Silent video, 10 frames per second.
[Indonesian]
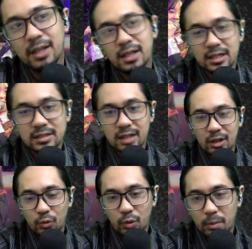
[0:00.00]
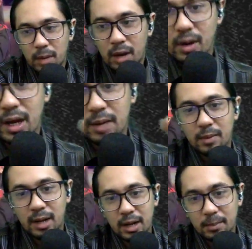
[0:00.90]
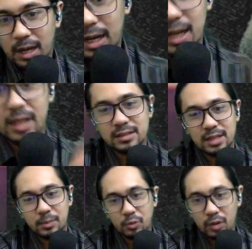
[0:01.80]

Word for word: yang selalu gue bawa kemana-mana setiap gue